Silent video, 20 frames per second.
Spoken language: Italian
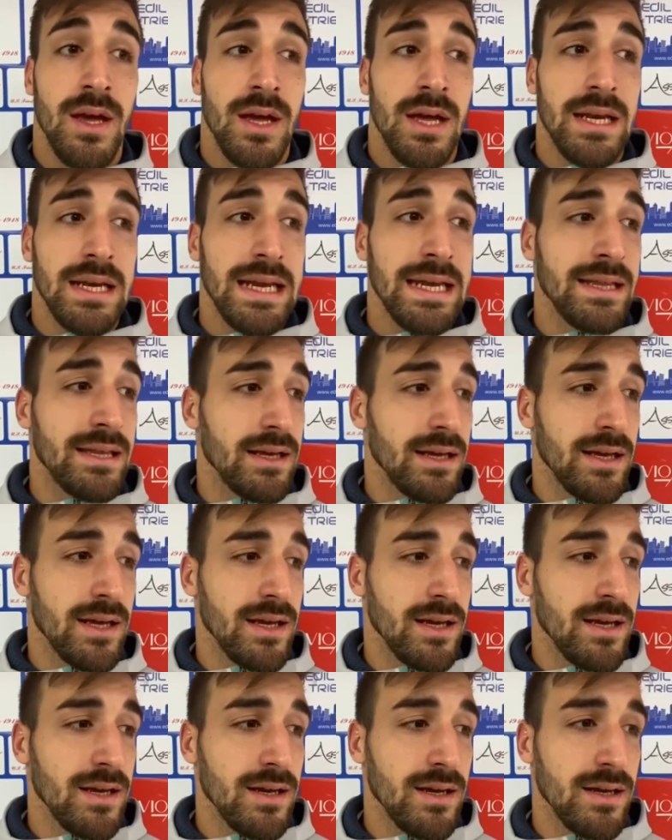Niente,
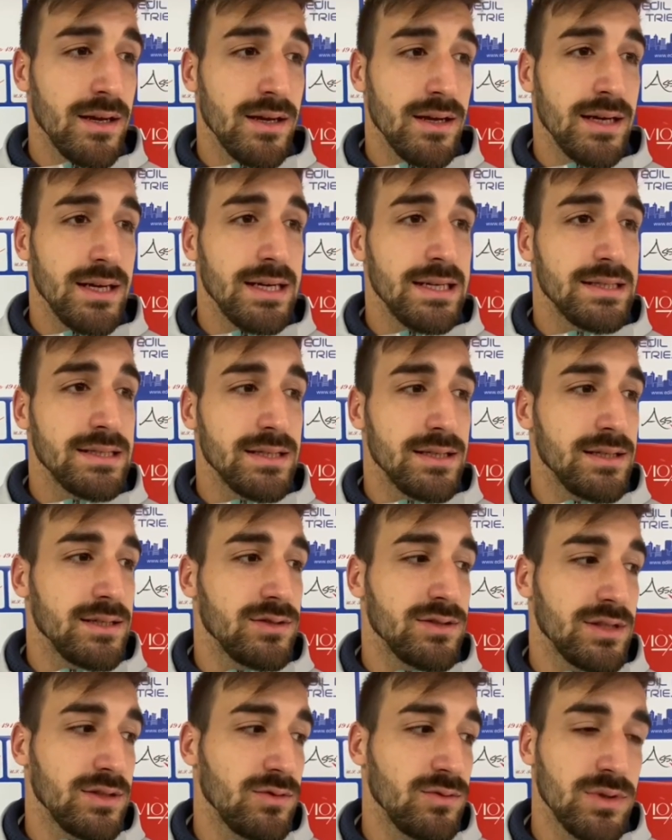eh, c'è
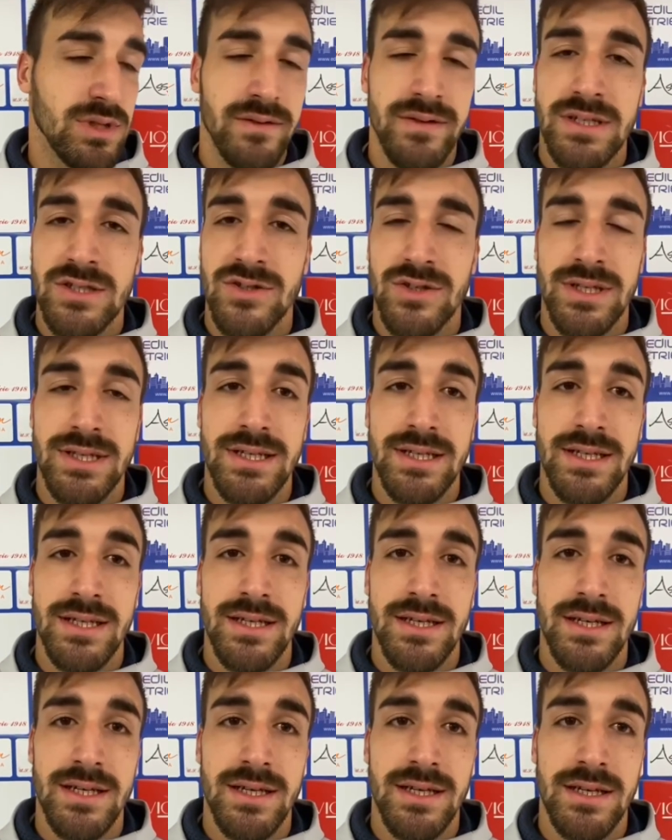stato un traversone
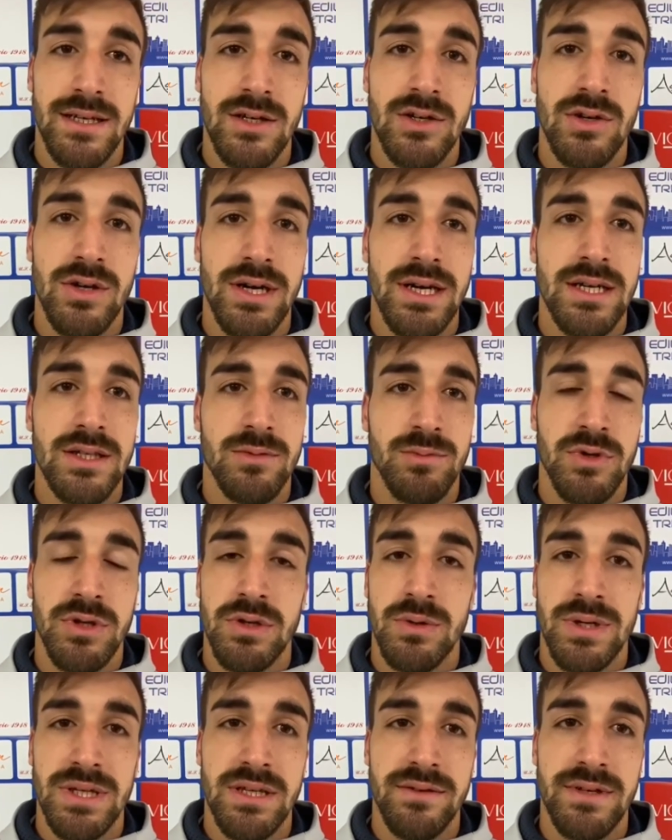di, di, Corrado, poi
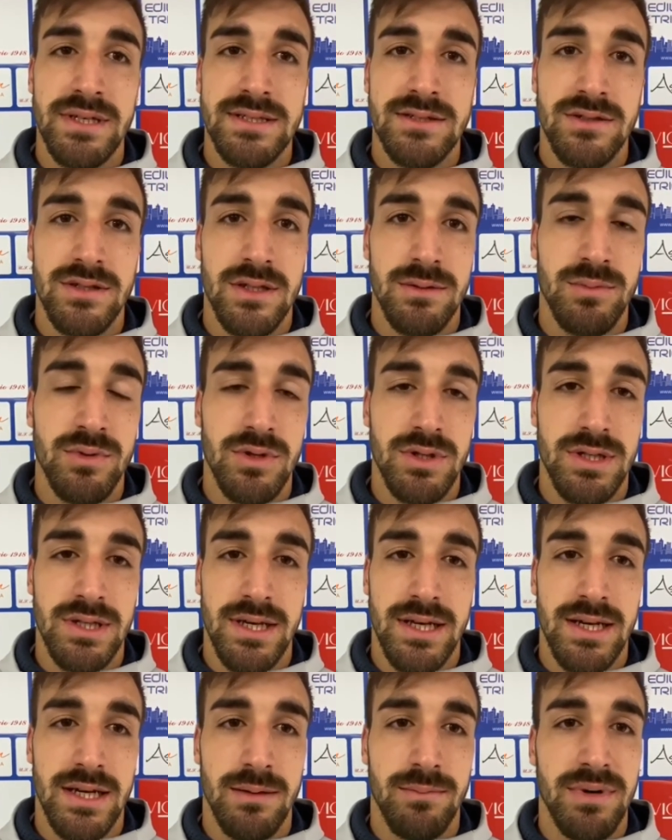una deviazione del
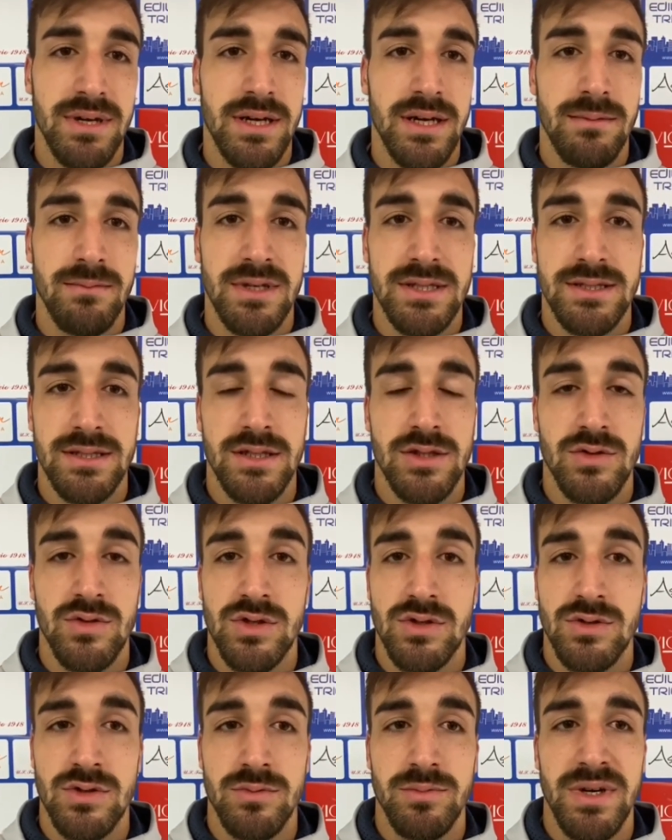portiere, la palla è rimasta lì sul
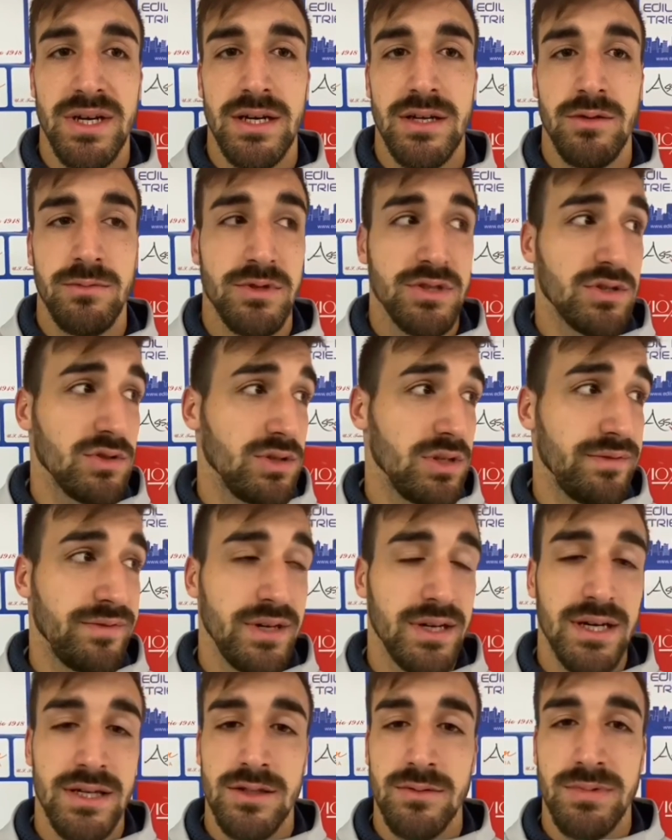secondo palo, io mi sono
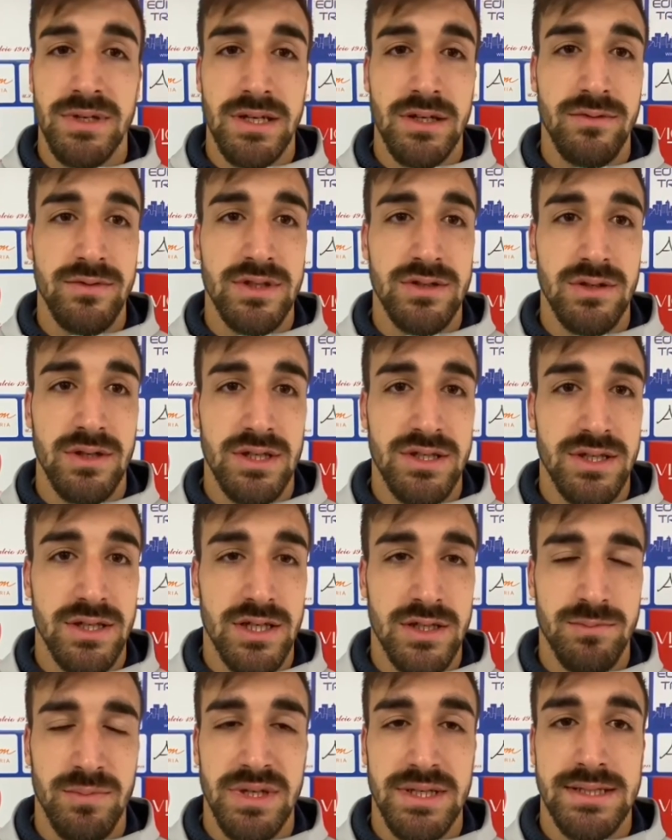defilato perché ho visto che c'era
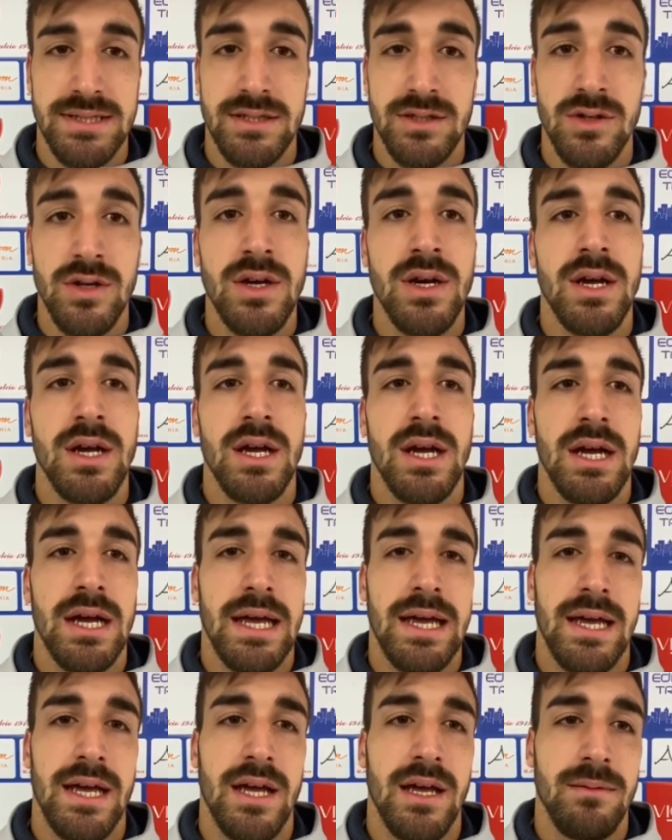spazio
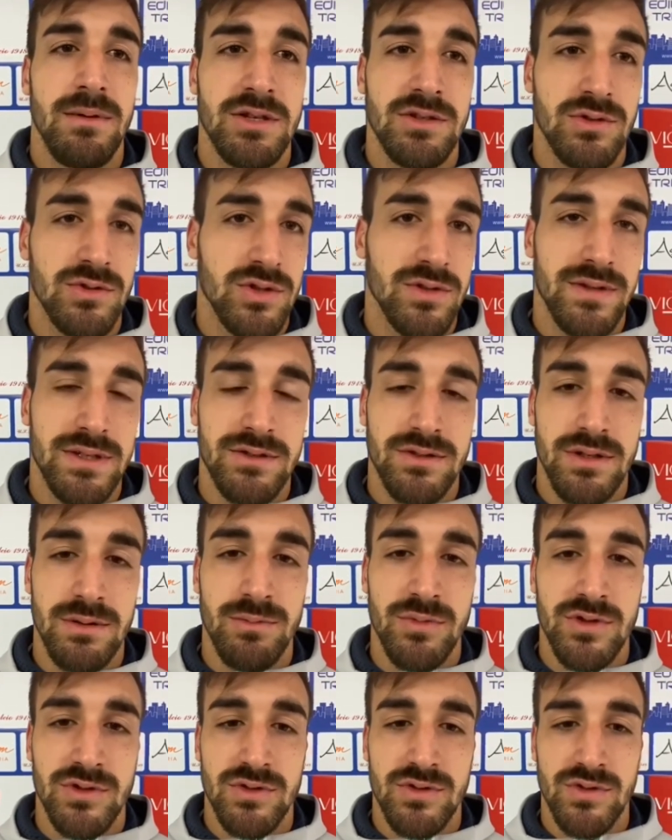e mi sono trovato nel
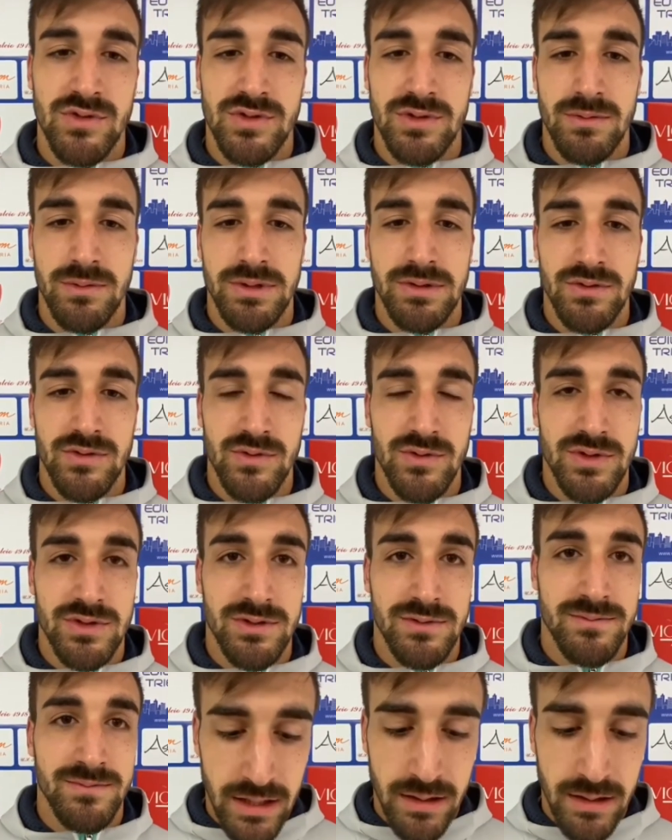posto giusto, nel momento giusto.